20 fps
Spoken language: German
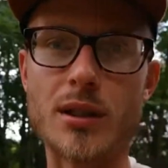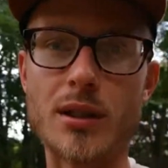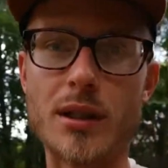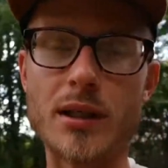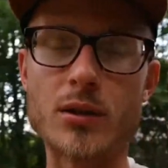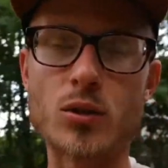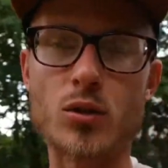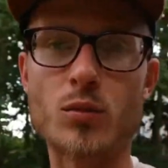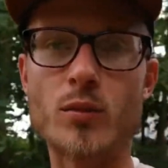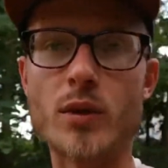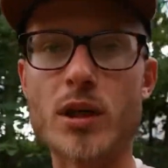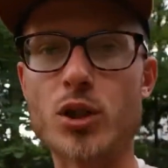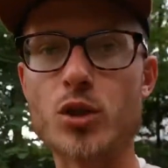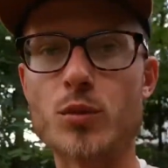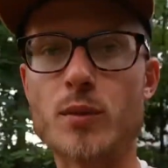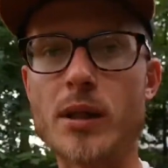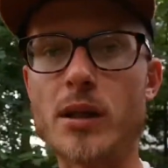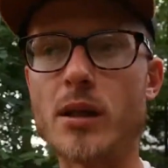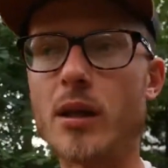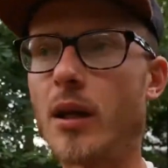Ja, zum
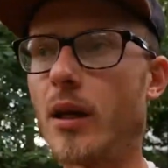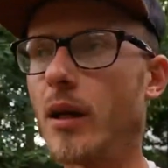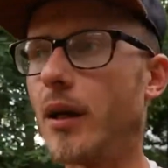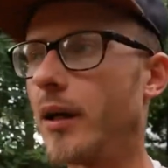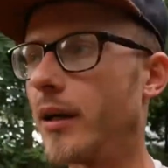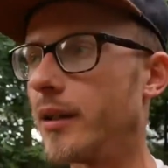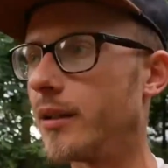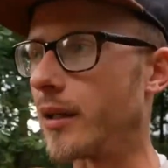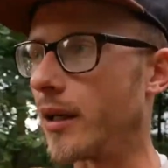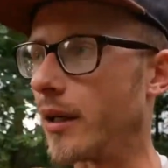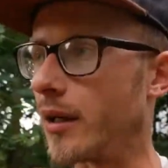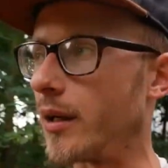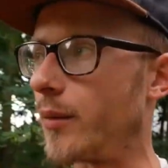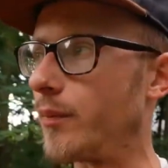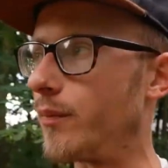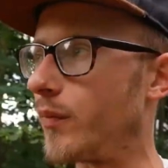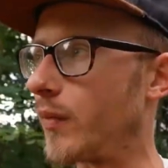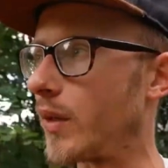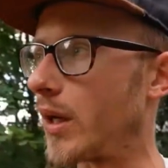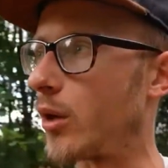Beispiel
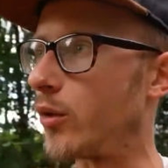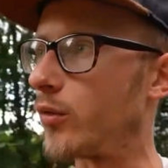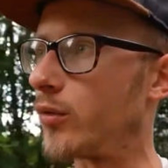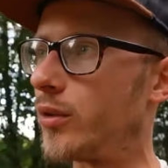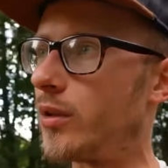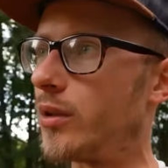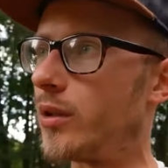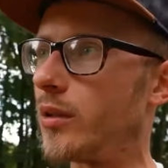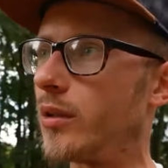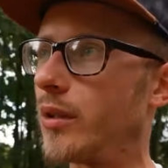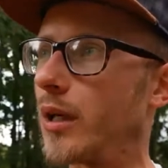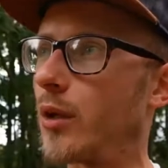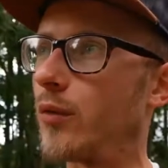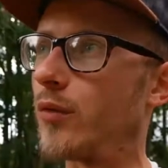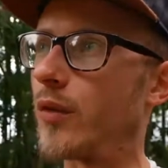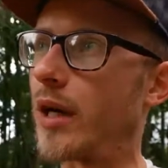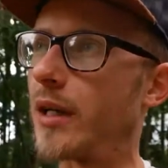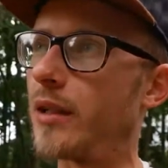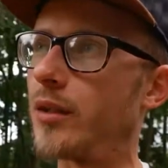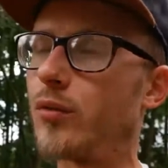ähm, auf, de,
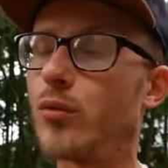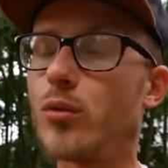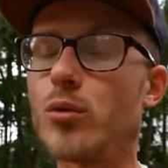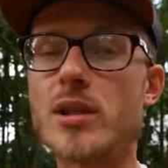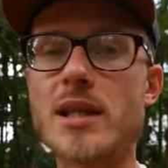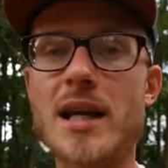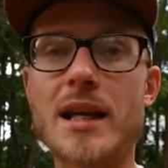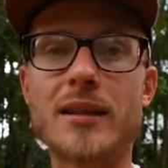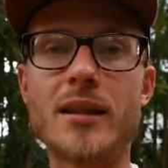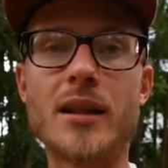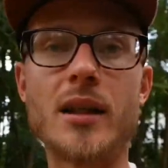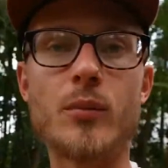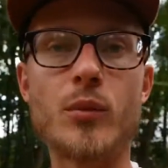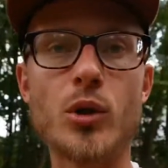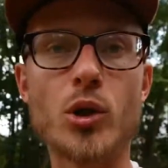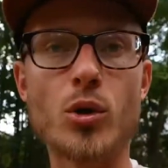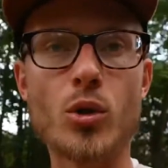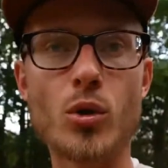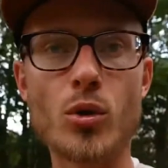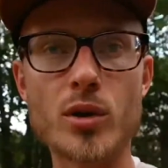auf eine für uns angenehme
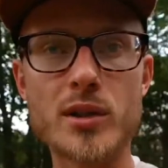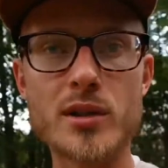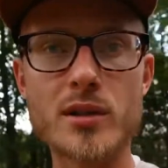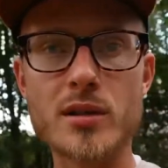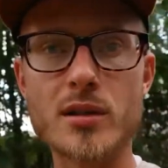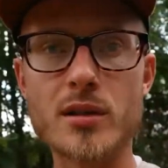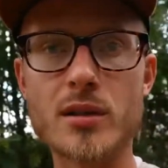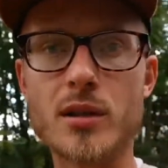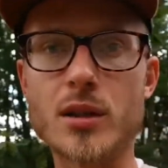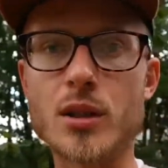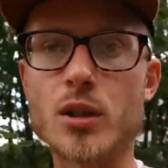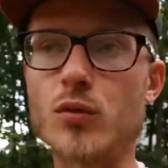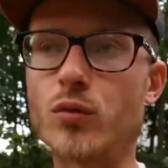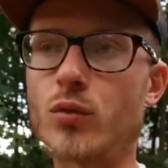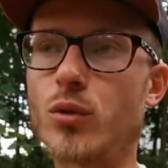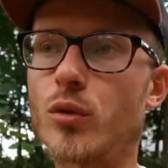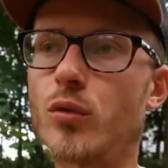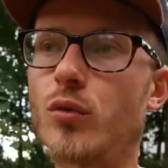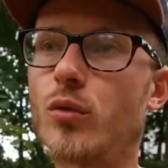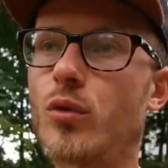Größe, es
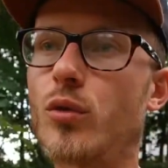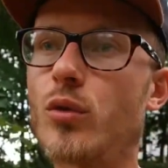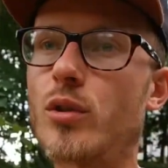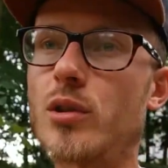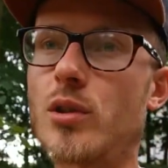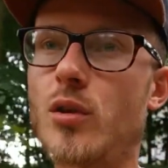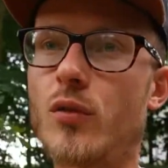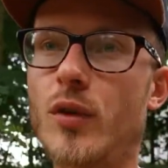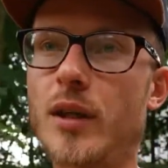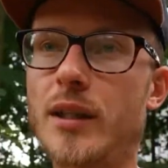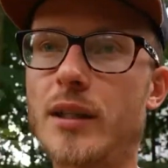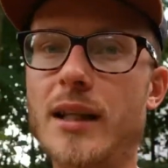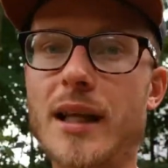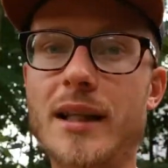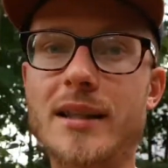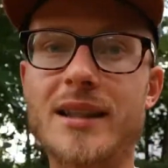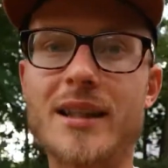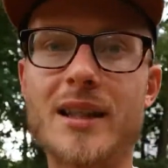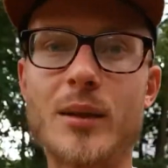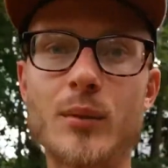wurde für uns auf einen
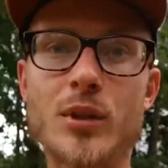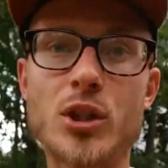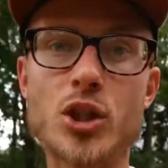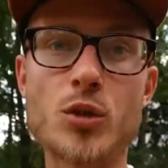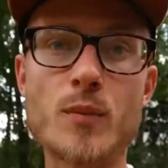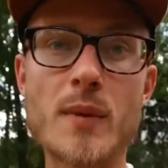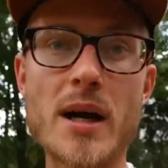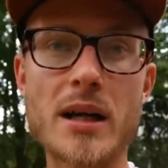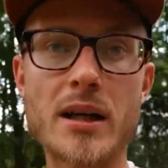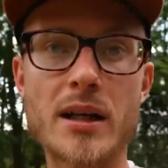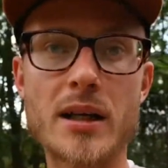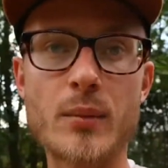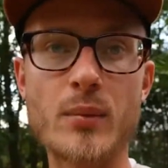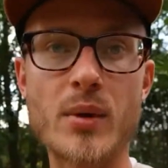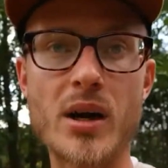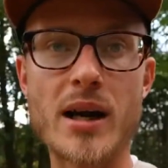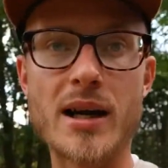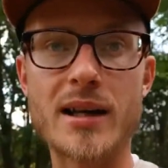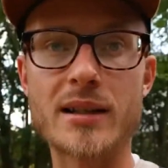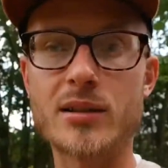angenehmen Geschmack
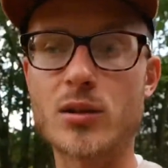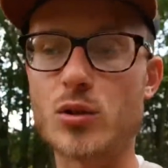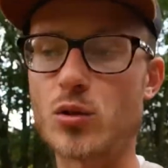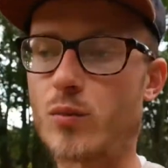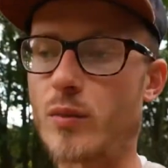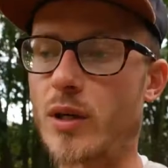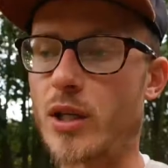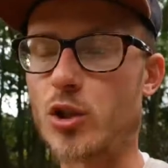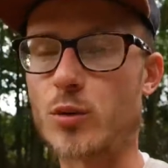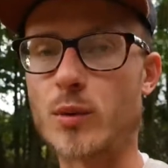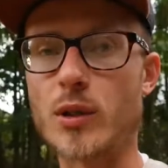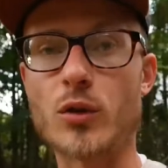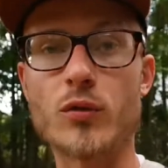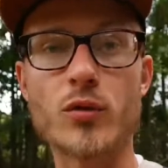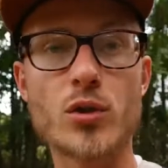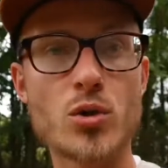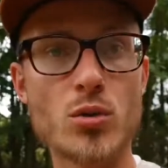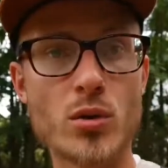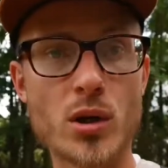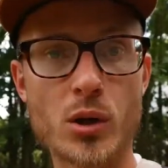gebracht, zum Beispiel auf
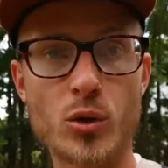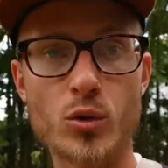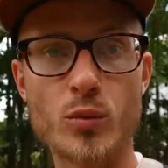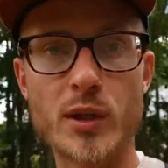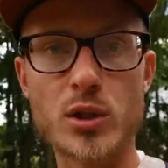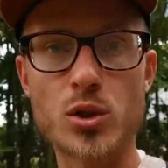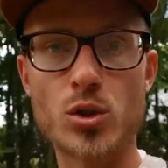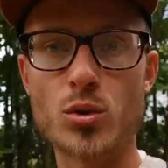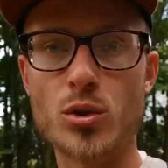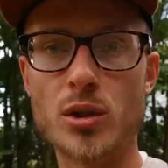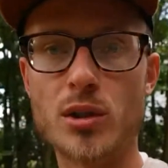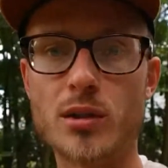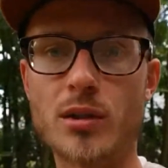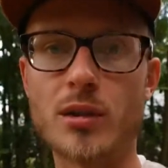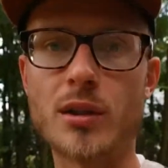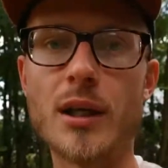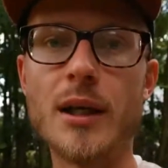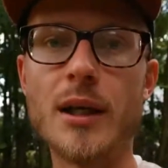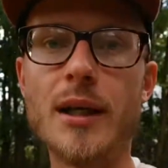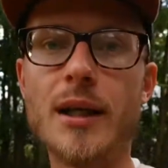Zucker überzüchtet,
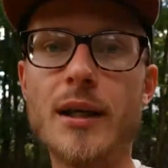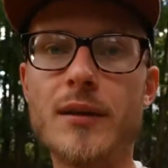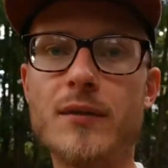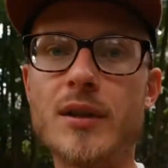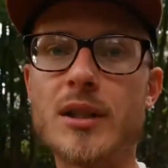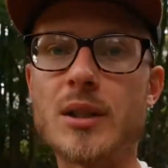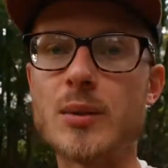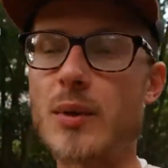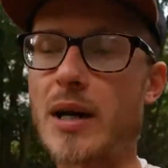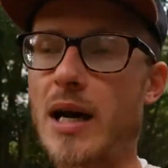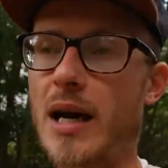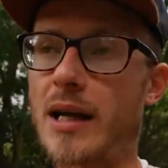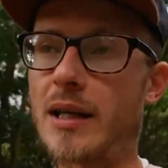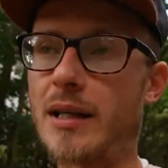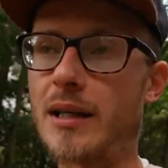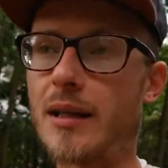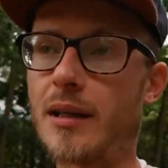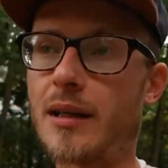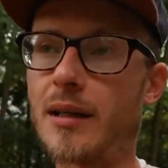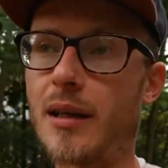wie es bei
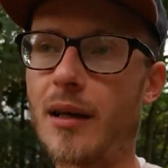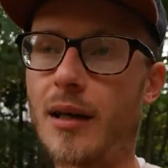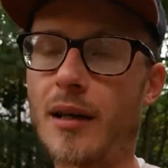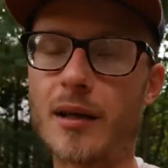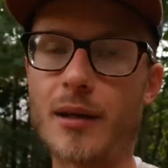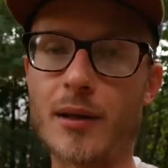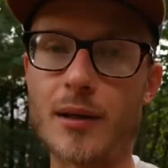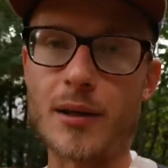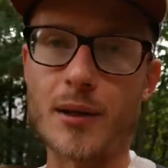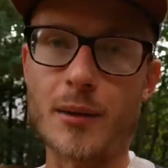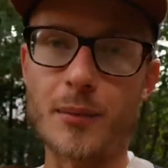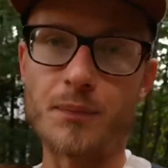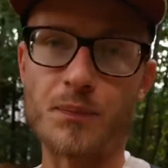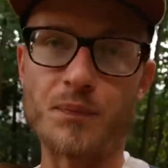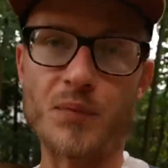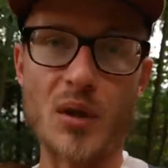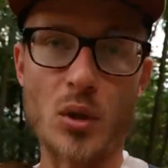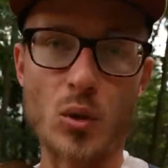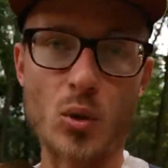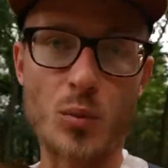einigen ähm,
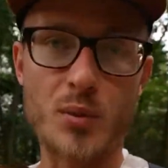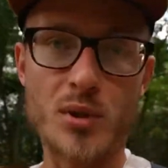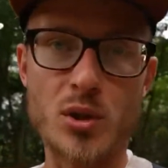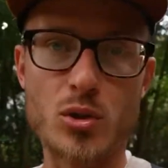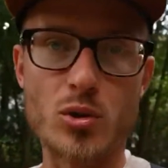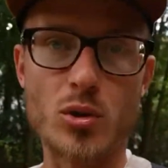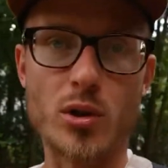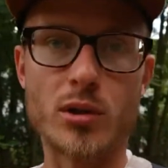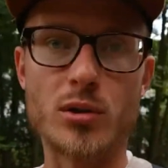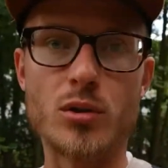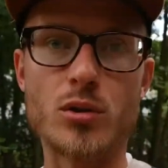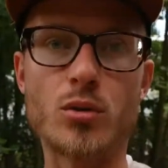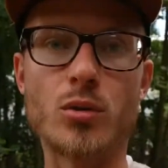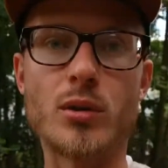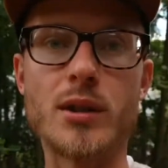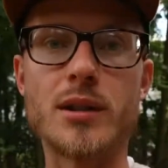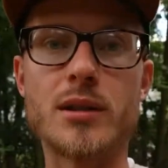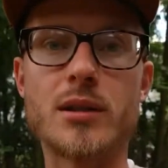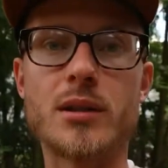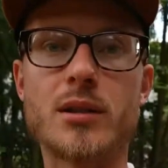Obstsorten so
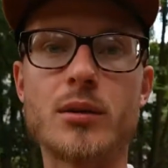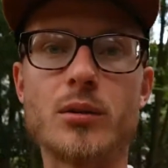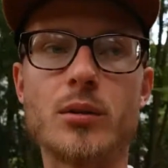ist.